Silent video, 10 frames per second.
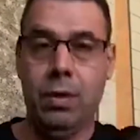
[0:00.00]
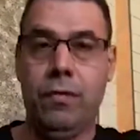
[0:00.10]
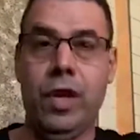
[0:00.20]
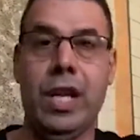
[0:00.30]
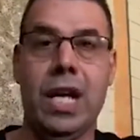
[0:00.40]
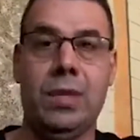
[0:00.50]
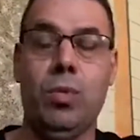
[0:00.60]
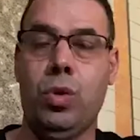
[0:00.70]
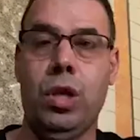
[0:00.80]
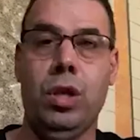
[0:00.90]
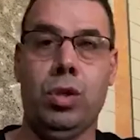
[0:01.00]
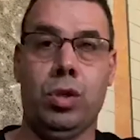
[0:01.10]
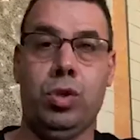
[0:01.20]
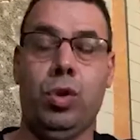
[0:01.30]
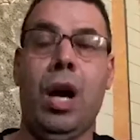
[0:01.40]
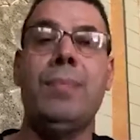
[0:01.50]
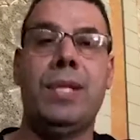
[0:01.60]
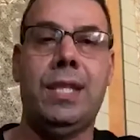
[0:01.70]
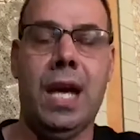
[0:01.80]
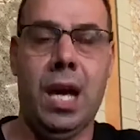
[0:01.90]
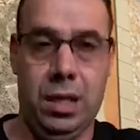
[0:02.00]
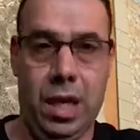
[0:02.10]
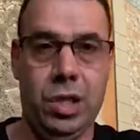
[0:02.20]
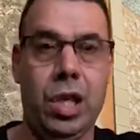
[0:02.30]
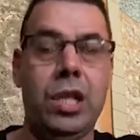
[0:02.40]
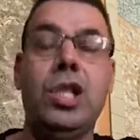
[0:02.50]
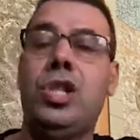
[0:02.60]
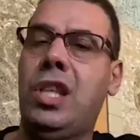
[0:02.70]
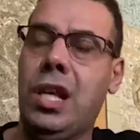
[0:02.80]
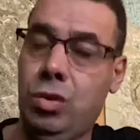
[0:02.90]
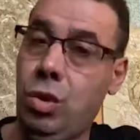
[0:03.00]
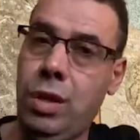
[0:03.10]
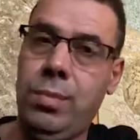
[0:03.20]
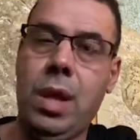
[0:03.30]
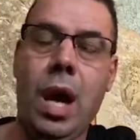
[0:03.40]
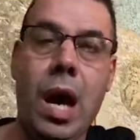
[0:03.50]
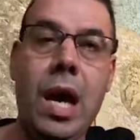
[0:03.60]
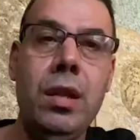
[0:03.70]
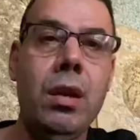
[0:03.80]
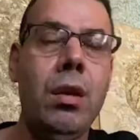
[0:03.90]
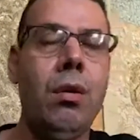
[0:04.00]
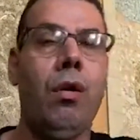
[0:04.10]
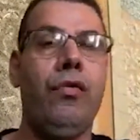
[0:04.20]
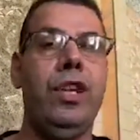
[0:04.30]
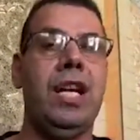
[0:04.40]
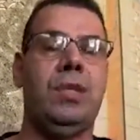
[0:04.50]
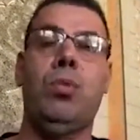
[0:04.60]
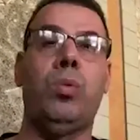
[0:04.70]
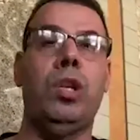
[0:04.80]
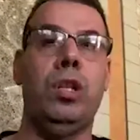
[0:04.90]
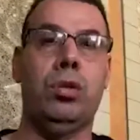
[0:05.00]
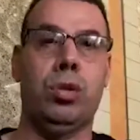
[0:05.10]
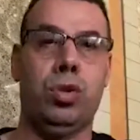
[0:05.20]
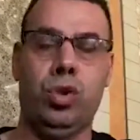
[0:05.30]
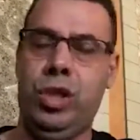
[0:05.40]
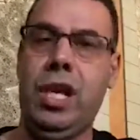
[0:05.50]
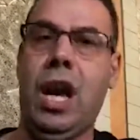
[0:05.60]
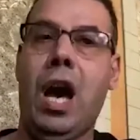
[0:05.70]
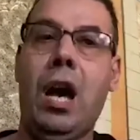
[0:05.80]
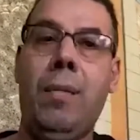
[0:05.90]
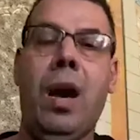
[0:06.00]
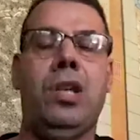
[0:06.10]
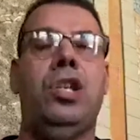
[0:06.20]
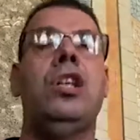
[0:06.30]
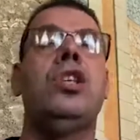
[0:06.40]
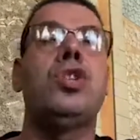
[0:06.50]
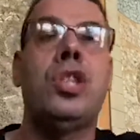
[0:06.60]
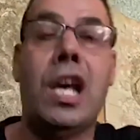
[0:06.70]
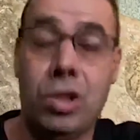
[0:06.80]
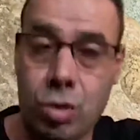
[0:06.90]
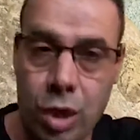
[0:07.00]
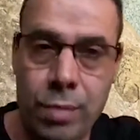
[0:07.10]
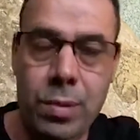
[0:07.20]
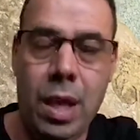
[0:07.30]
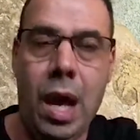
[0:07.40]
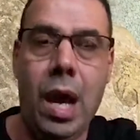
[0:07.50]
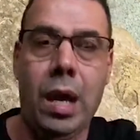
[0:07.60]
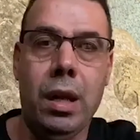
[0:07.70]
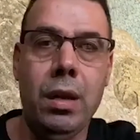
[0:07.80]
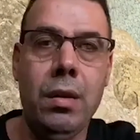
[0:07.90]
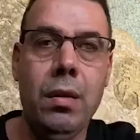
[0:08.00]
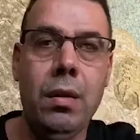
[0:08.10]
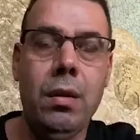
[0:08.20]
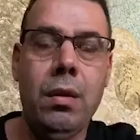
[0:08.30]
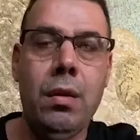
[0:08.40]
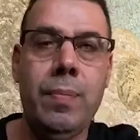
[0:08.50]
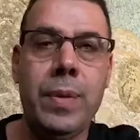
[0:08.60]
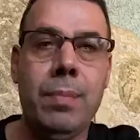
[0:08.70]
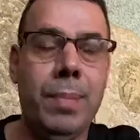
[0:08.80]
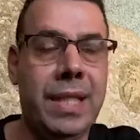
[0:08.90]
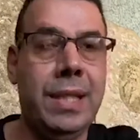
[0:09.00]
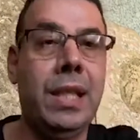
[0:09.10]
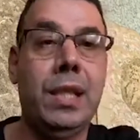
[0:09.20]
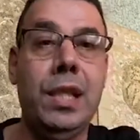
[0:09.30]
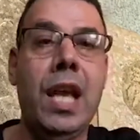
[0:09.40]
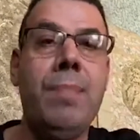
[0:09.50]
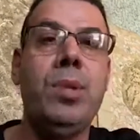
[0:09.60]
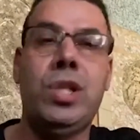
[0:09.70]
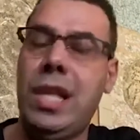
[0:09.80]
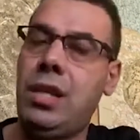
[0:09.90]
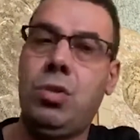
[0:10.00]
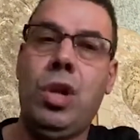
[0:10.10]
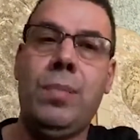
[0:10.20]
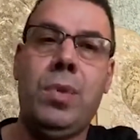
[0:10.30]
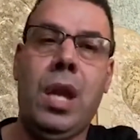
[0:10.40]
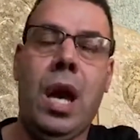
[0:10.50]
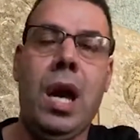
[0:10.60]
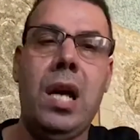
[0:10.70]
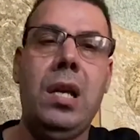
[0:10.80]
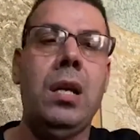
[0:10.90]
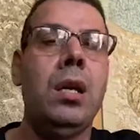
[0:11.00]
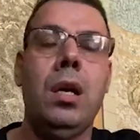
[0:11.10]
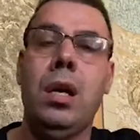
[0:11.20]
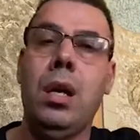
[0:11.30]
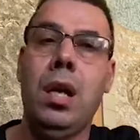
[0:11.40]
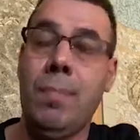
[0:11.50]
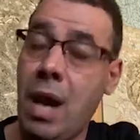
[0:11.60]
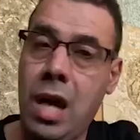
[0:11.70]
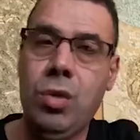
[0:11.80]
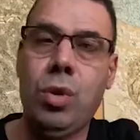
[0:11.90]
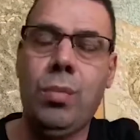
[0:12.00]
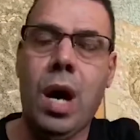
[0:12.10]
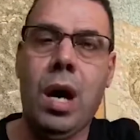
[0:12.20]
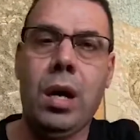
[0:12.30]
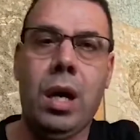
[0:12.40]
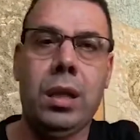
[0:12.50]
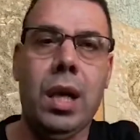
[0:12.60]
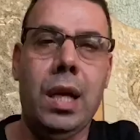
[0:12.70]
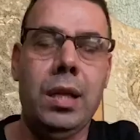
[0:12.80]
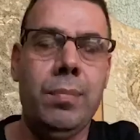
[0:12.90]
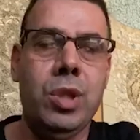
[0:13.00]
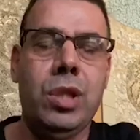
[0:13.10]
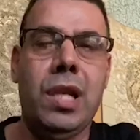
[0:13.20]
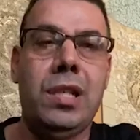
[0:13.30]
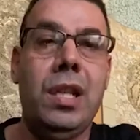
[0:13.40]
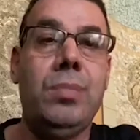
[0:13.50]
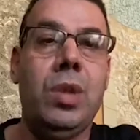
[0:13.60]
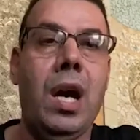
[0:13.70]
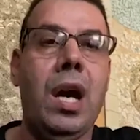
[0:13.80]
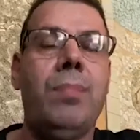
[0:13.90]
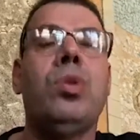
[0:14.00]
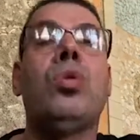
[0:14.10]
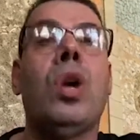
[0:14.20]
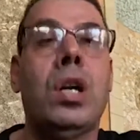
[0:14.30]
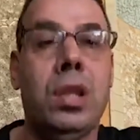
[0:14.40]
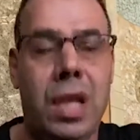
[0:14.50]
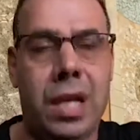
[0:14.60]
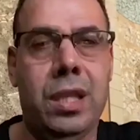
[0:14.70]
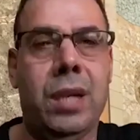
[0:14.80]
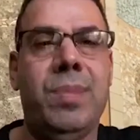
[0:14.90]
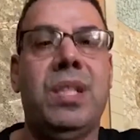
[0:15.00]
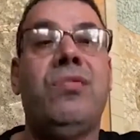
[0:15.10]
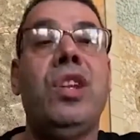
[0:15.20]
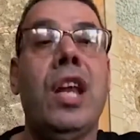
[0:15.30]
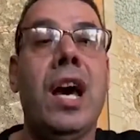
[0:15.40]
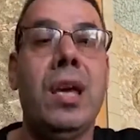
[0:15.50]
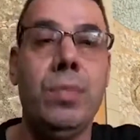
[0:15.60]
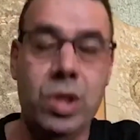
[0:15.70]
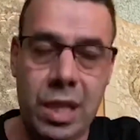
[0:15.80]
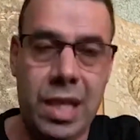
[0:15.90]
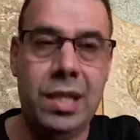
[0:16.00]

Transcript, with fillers: في ناس ممكن يدرسوا خمس ساعات عشان يجتازوا الامتحان وفي ناس ممكن يدرسوا الساعة عشان يجتازوا الامتحان بس اثنين بيجتازوا الامتحان اللي ما عنده المهارات هذه بيجتاز الامتحان بده وقت اكثر بس في النهايه بيجتاز